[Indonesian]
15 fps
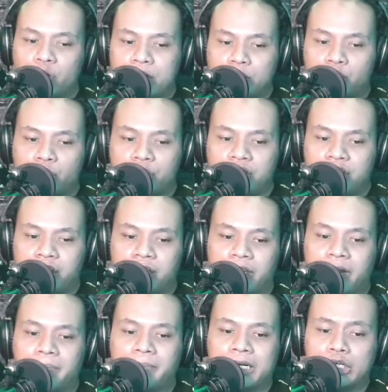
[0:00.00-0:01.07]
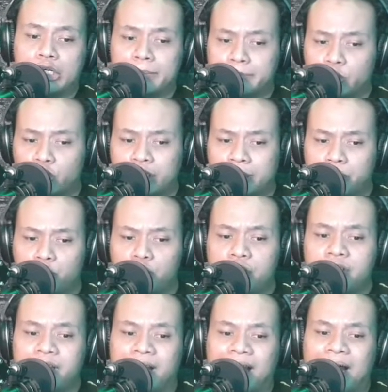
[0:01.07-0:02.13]
bunga suci yang menggebu-gebu
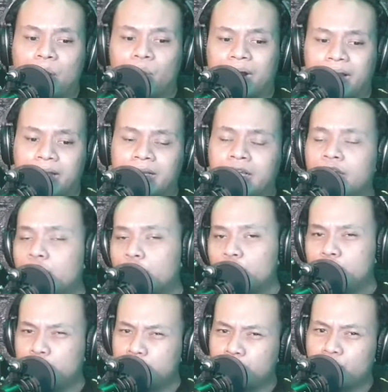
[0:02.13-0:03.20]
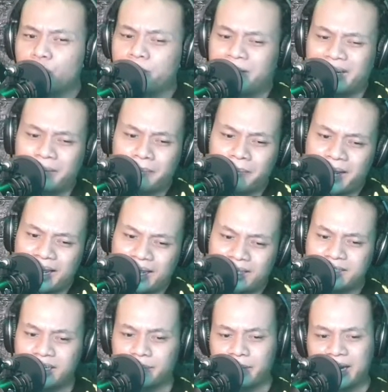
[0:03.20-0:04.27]
sejak awal justru
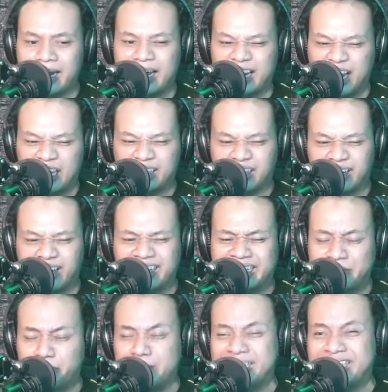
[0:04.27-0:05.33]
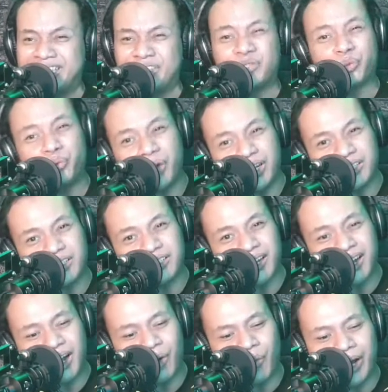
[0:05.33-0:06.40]
melemah sama karakter yang dibenci juga
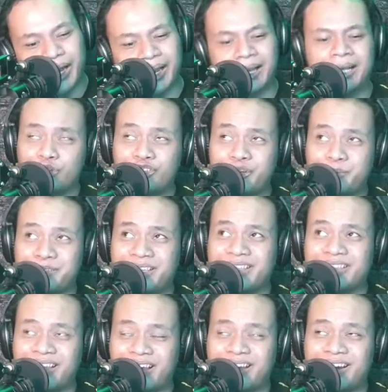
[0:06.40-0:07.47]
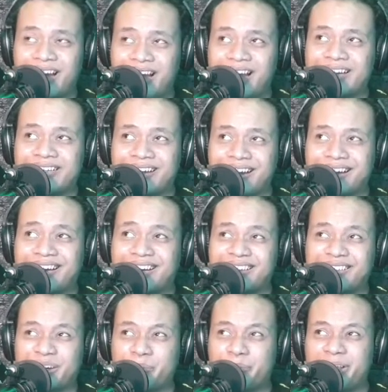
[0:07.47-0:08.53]
sejak awal. Konsep cinta yang ada
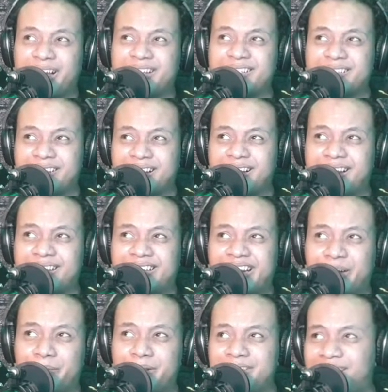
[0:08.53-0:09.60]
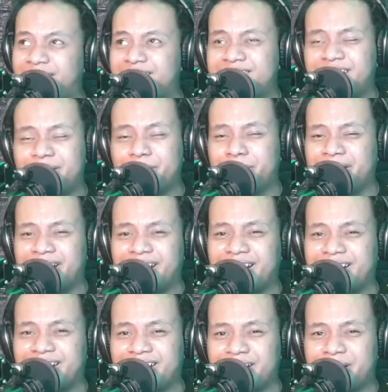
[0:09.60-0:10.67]
karena terbiasa tidak bisa disampaikan